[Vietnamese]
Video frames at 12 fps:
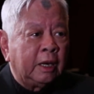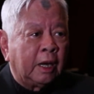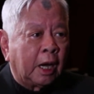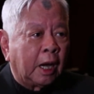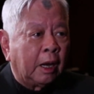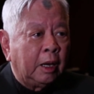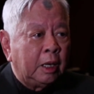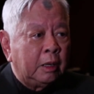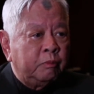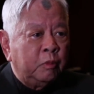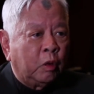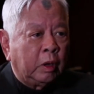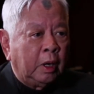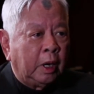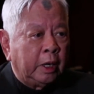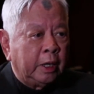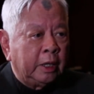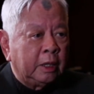là một
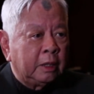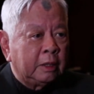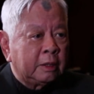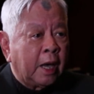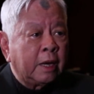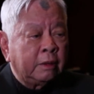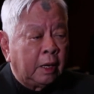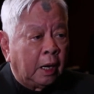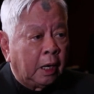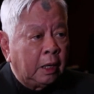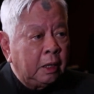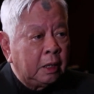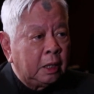lời than thở,